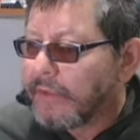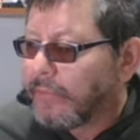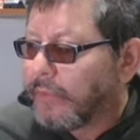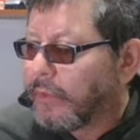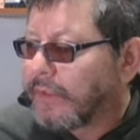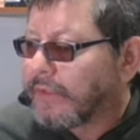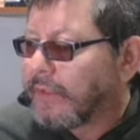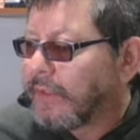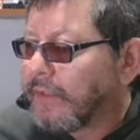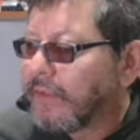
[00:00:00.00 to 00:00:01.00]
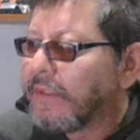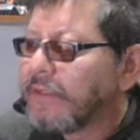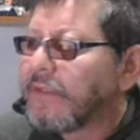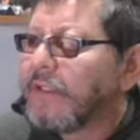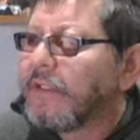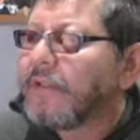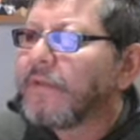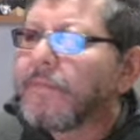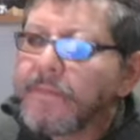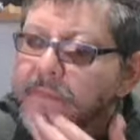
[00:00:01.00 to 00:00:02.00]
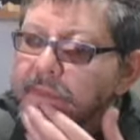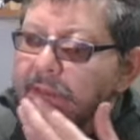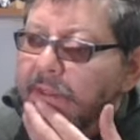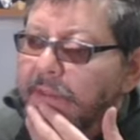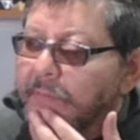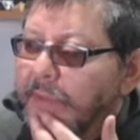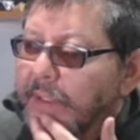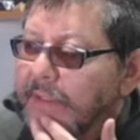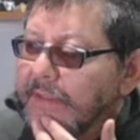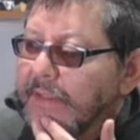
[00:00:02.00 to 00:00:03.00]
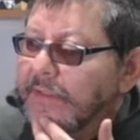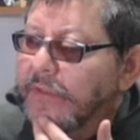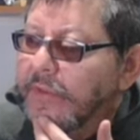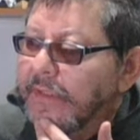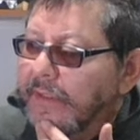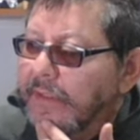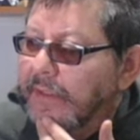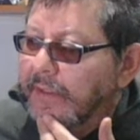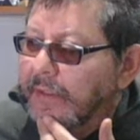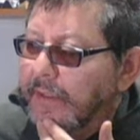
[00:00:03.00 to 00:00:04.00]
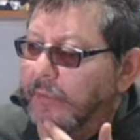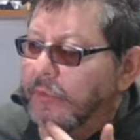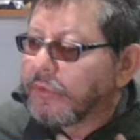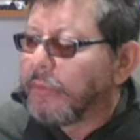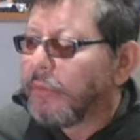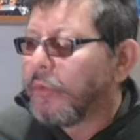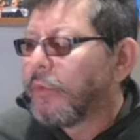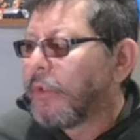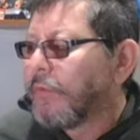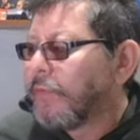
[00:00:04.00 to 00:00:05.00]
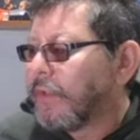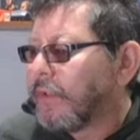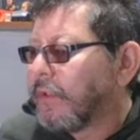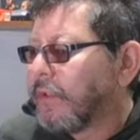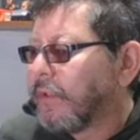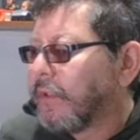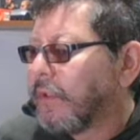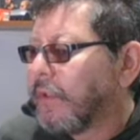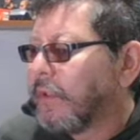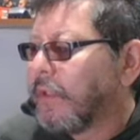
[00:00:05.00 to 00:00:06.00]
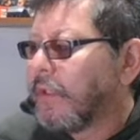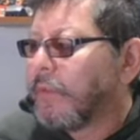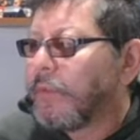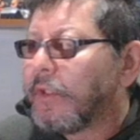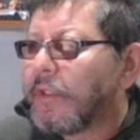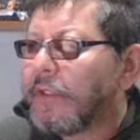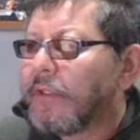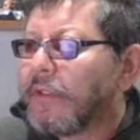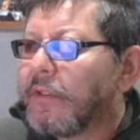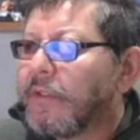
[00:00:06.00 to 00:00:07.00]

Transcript: configuración antes de instalar, para seleccionar que arranquemos de modo UEFI. aplicar,